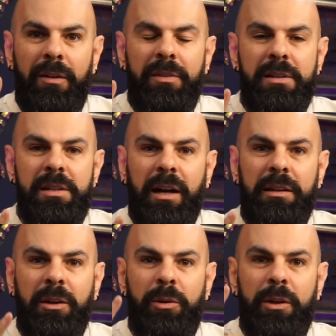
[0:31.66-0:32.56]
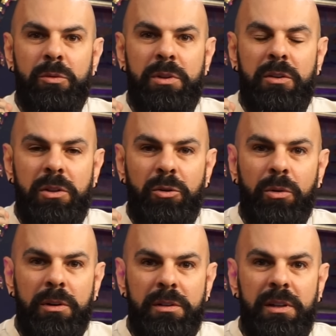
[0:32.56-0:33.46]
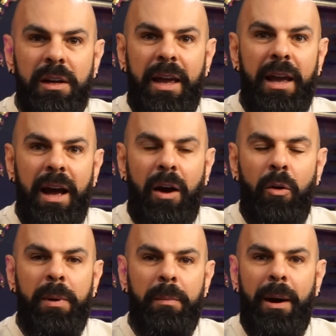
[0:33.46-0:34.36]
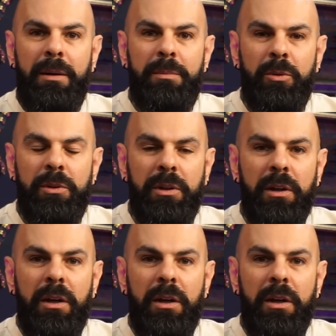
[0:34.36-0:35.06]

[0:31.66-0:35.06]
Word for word: a vencer a categoria 212 e a Open Bodybuilding.